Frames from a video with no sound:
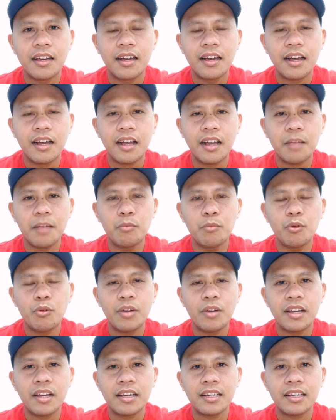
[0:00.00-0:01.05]
ang
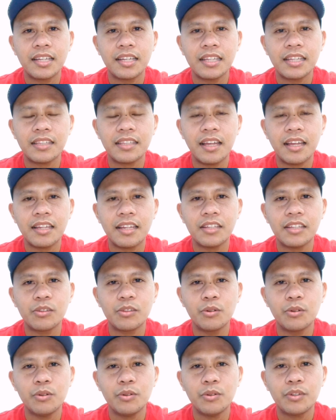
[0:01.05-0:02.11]
kabuang kita
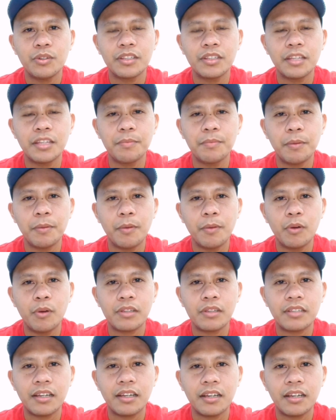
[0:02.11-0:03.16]
nito, hindi pa
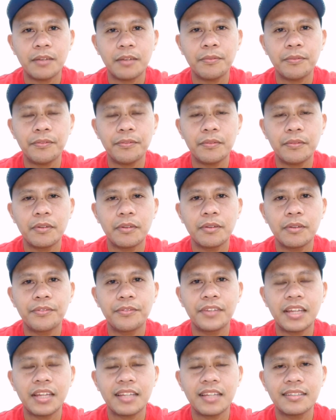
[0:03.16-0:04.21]
bawas ang
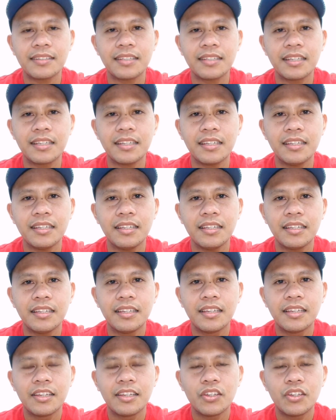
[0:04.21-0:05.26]
financing
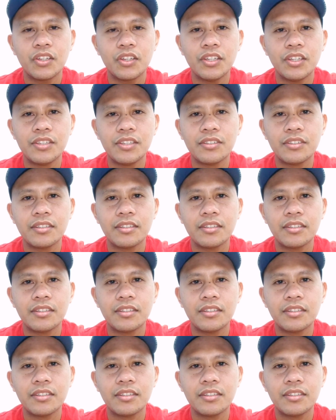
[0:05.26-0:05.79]
is